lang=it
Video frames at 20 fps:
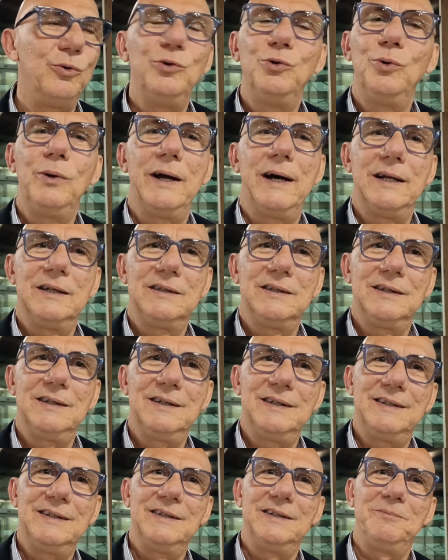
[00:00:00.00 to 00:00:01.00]

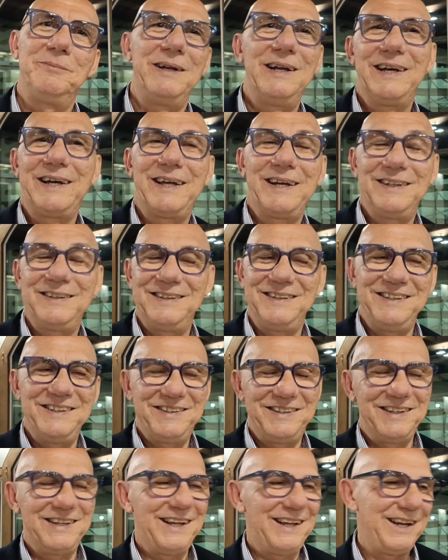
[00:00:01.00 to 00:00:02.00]
ondulata, eh, ma la
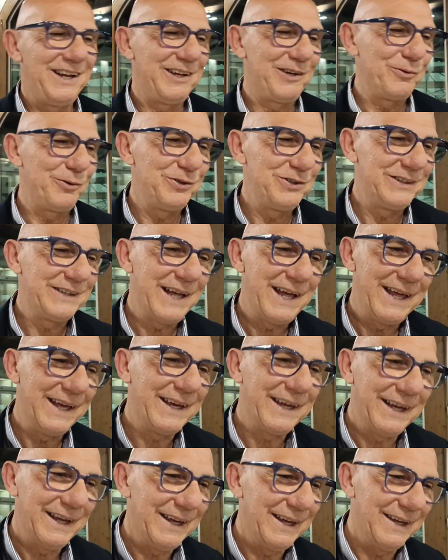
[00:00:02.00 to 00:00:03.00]
caratteristica e la curiosità è
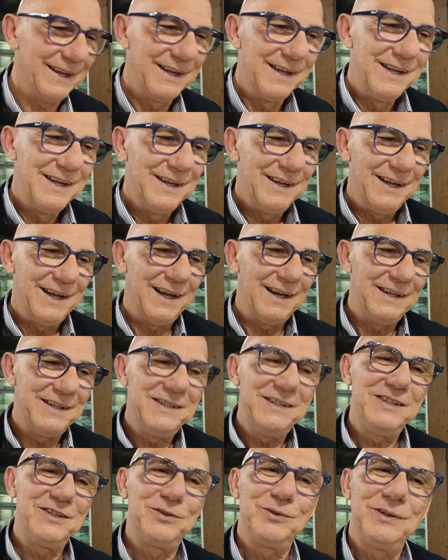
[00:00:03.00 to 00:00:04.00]
che
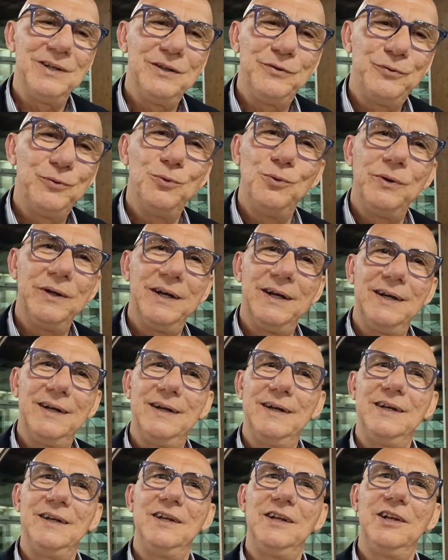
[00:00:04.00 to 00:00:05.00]
all'inizio della
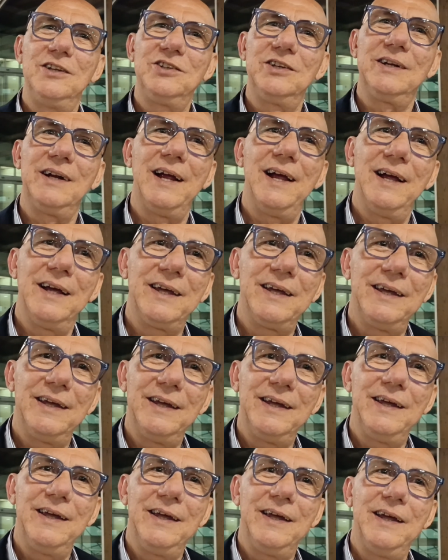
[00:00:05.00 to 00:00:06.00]
fuga eh, c'era
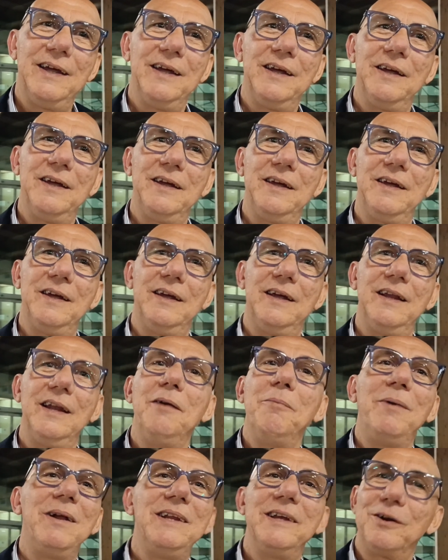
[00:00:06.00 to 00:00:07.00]
anche eh, la
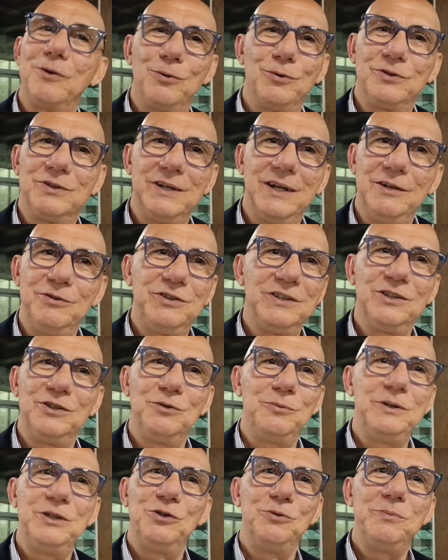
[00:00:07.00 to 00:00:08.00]
maglia rosa. A un certo
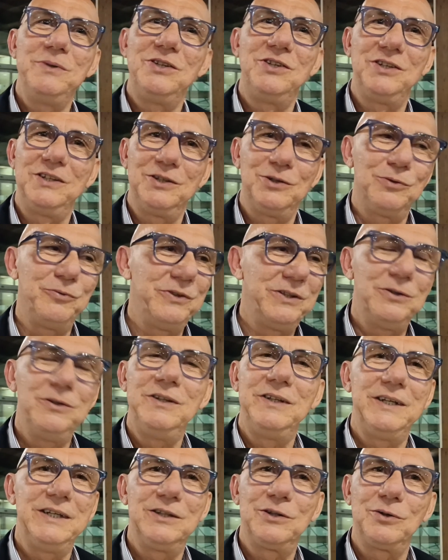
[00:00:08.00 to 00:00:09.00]
momento mi giro, vedo
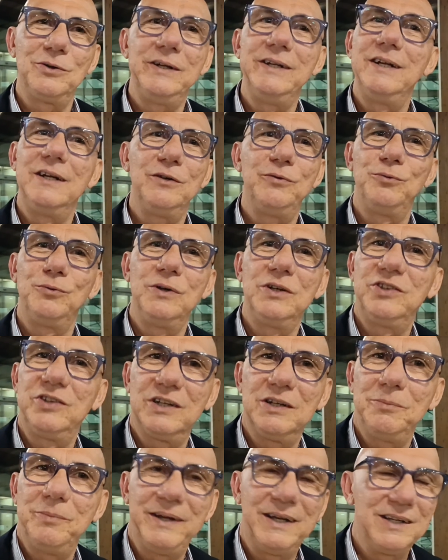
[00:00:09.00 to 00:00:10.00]
indietro e nella fuga
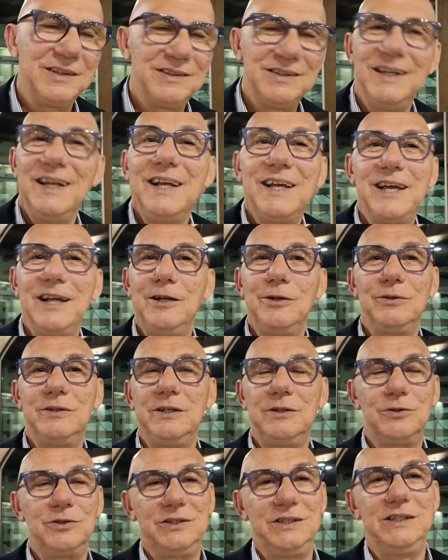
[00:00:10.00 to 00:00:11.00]
c'era Berzi. il che gli ho
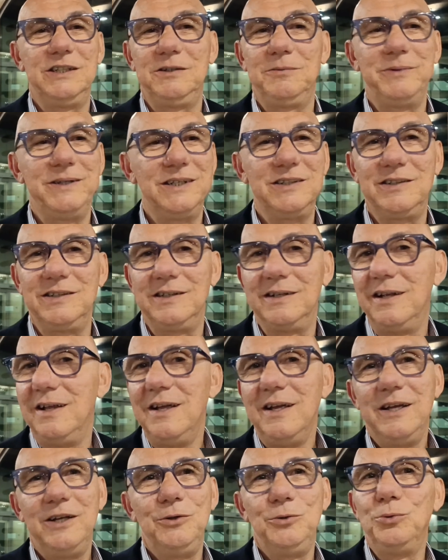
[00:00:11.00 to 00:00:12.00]
detto, senti Berzi,
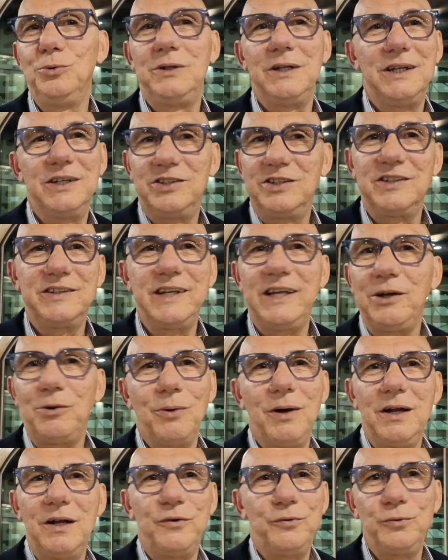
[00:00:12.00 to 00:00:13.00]
inutile, se stai
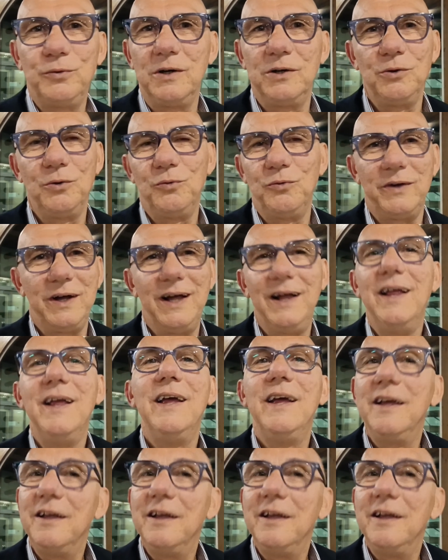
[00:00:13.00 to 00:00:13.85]
qua la fuga non va.